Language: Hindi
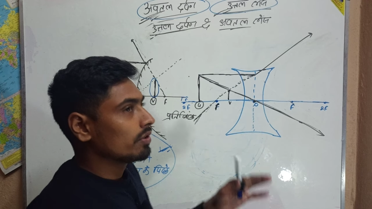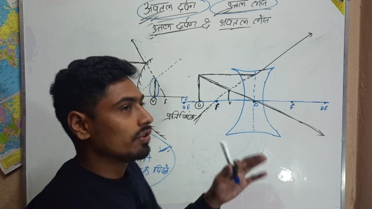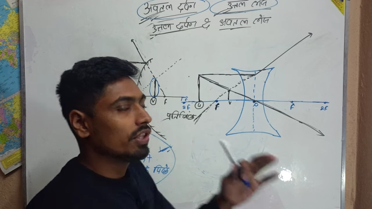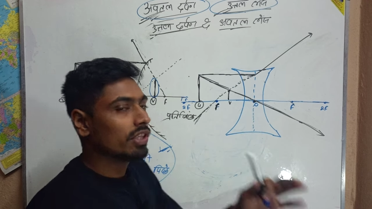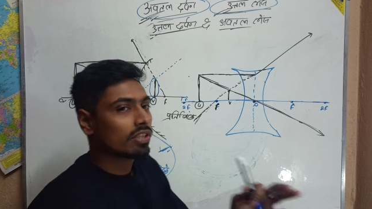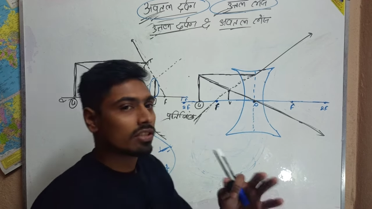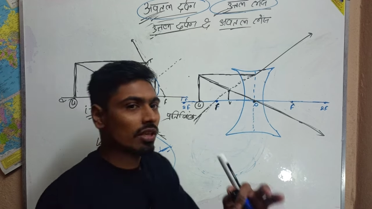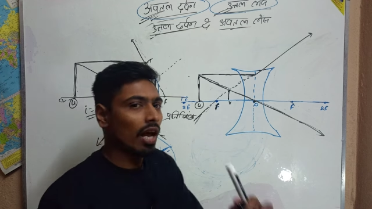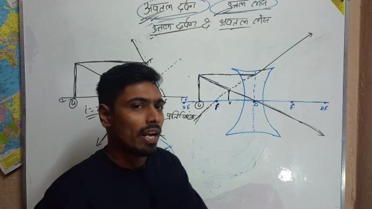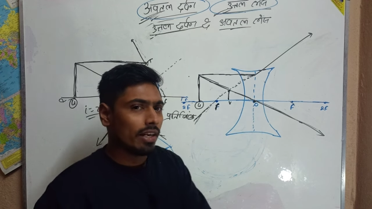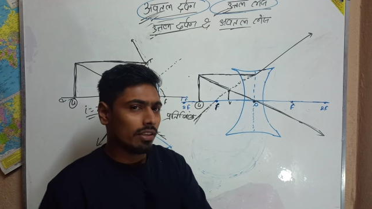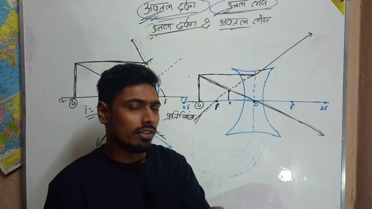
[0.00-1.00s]
जिस
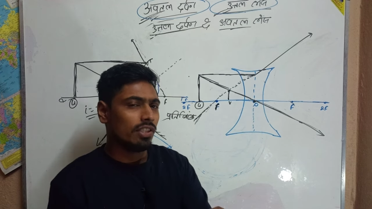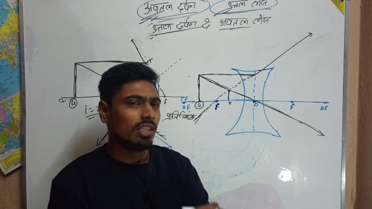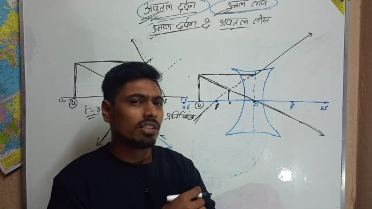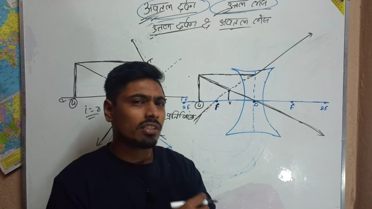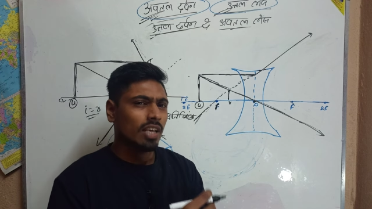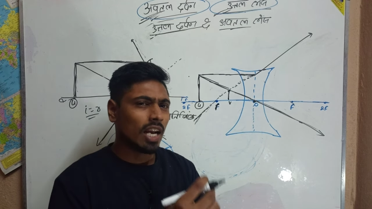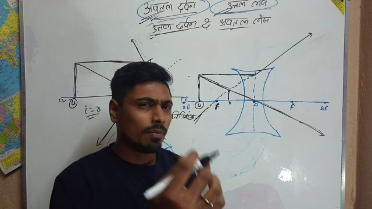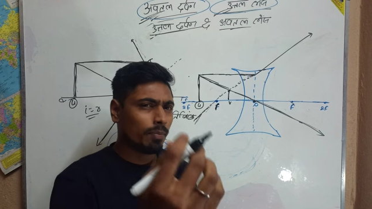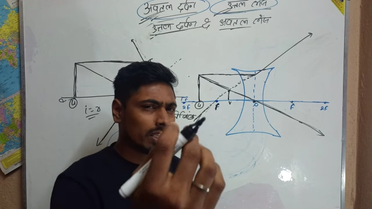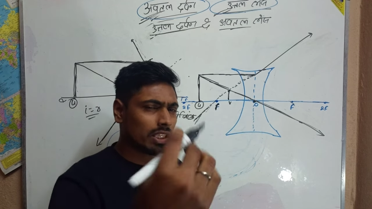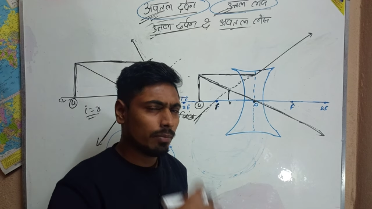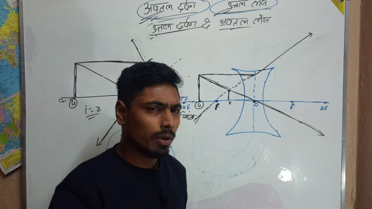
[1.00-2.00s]
साइड जिस साइड
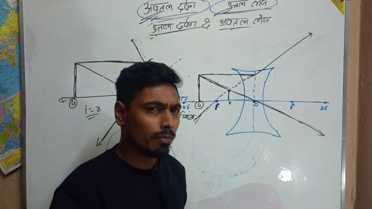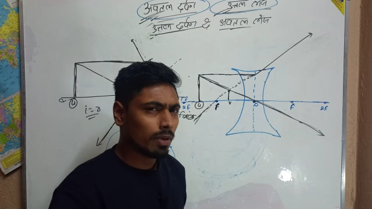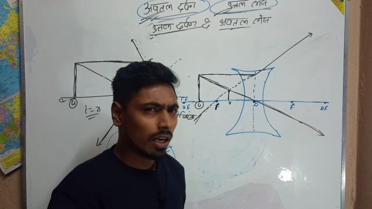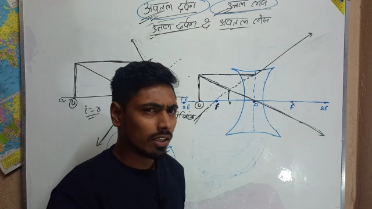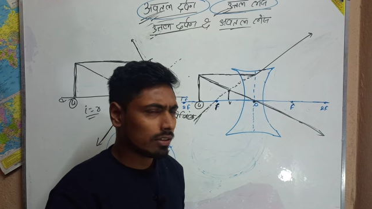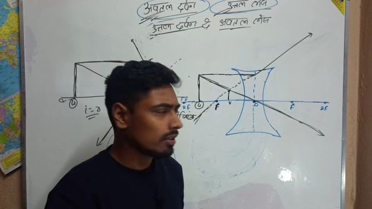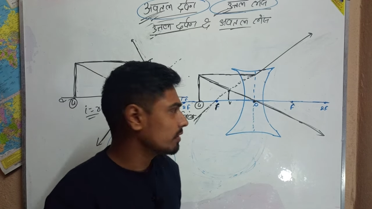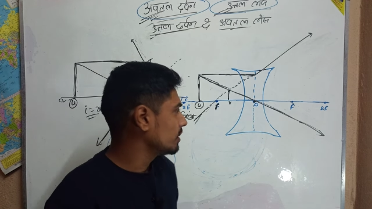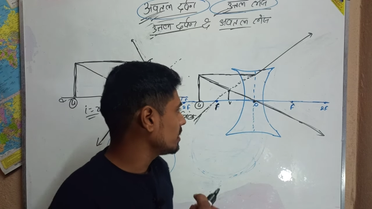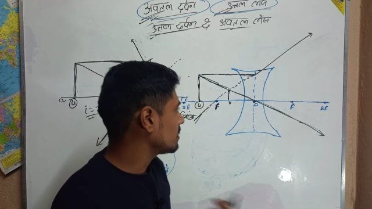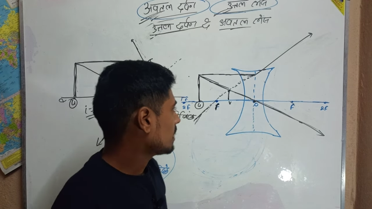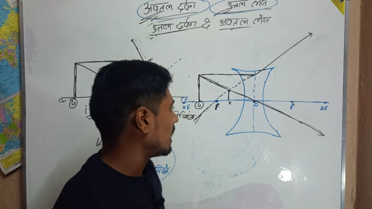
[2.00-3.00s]
प्रतिबिंब का
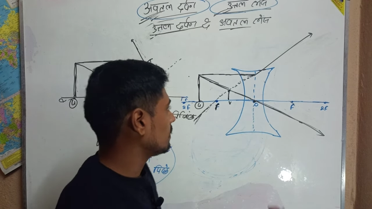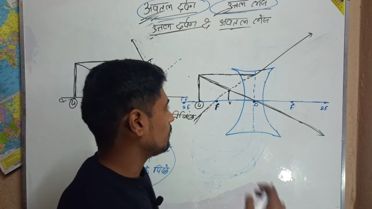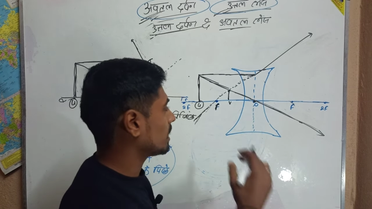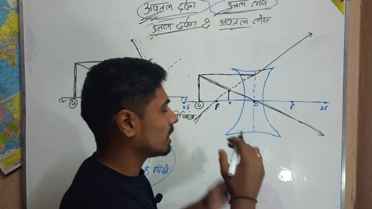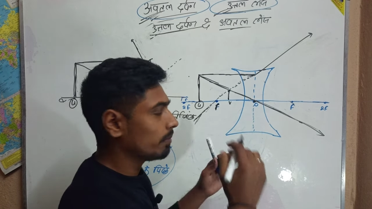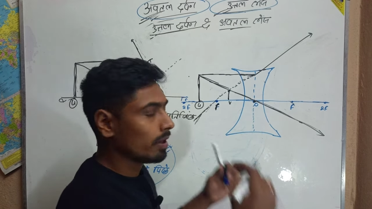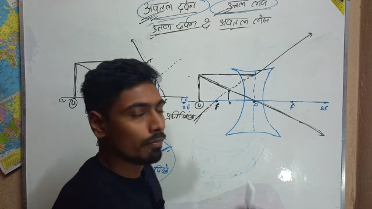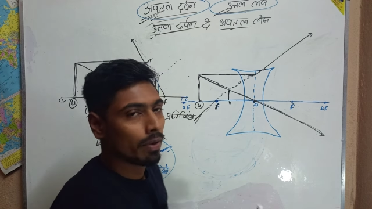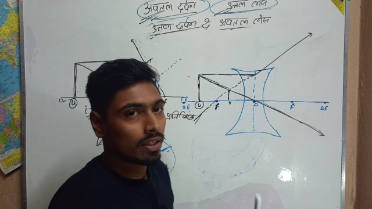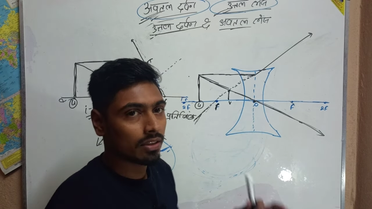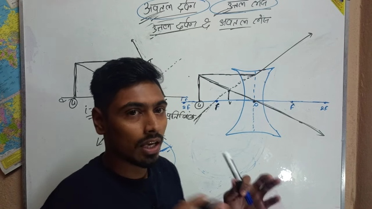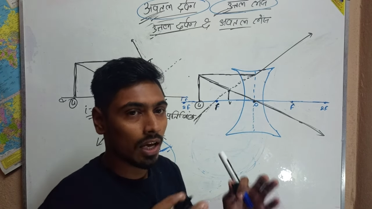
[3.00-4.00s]
जिस साइड प्रतिबिंब
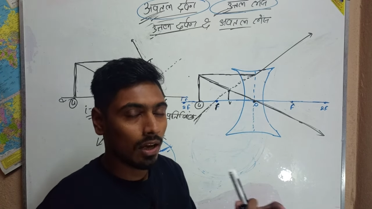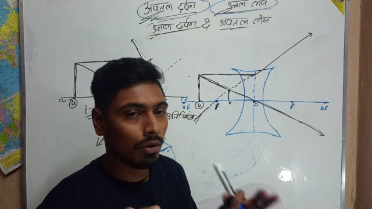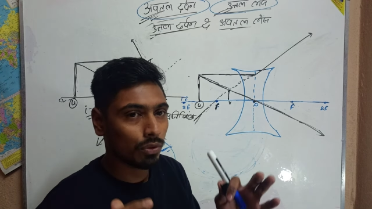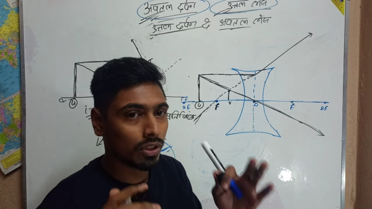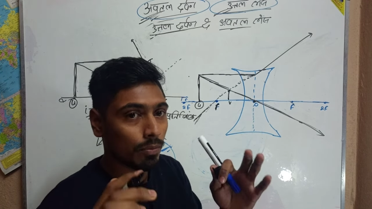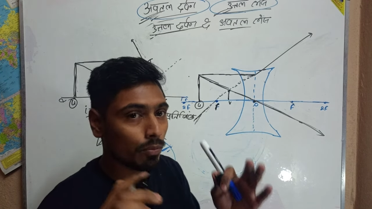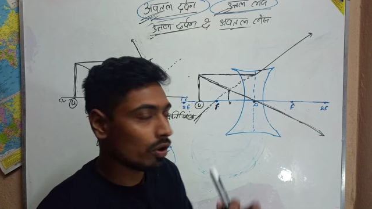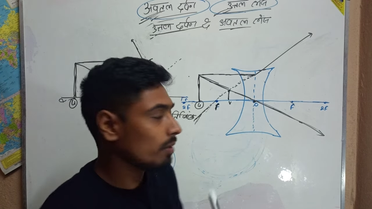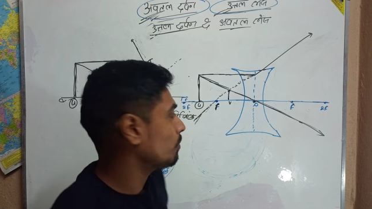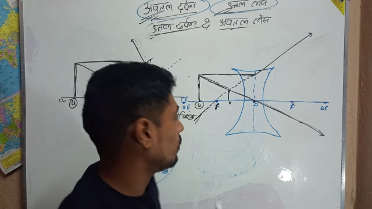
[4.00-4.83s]
बनता है उसे मोइन